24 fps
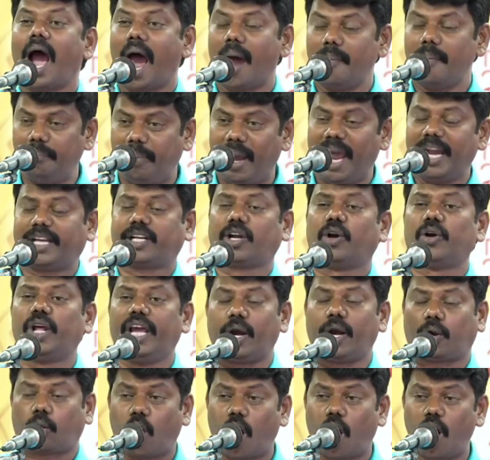அம்பேத்கருடைய
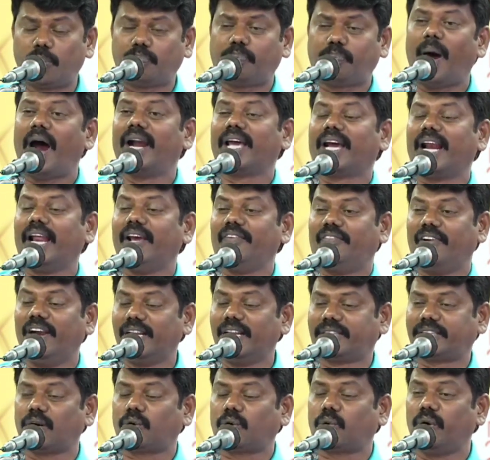கோட்பாடுகளை
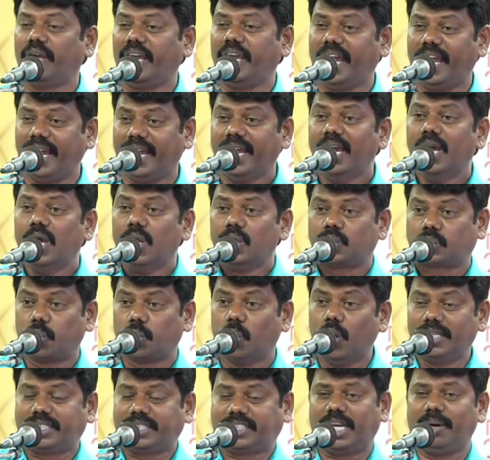வீழ்த்தக்கூடிய
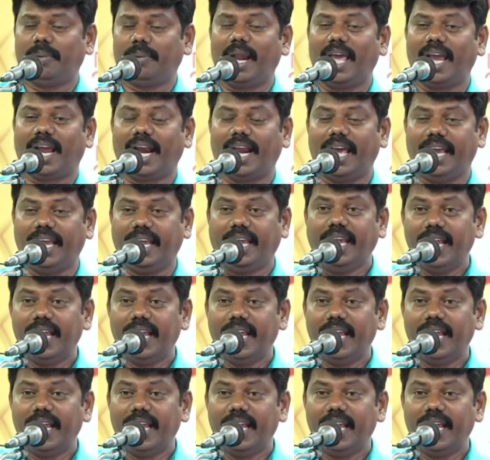சூழ்ச்சி வலைகளை